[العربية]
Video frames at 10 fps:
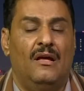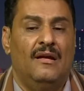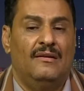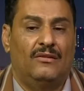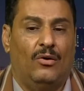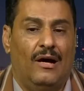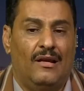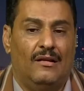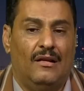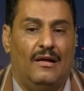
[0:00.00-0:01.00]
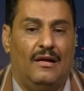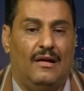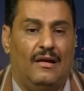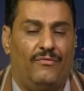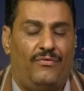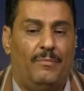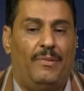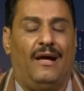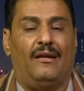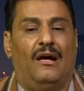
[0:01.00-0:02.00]
سواء آه، في
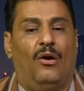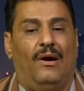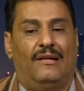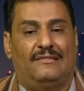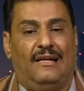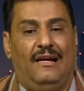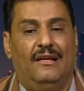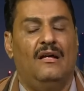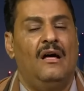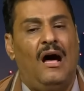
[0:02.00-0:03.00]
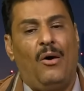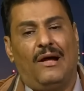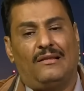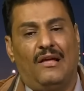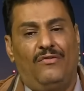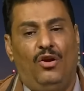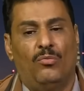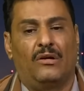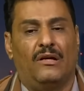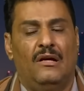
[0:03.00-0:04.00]
البحر او على الساحل او حتى في
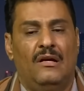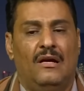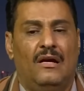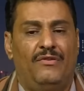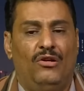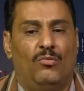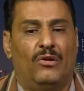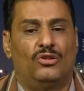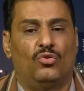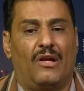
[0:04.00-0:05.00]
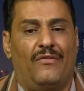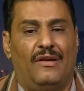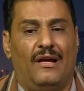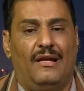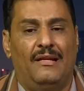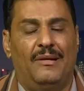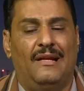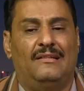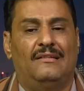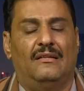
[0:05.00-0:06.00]
العمق آه، في عمق الجغرافيا اليمنيه
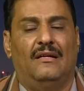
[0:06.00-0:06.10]
التي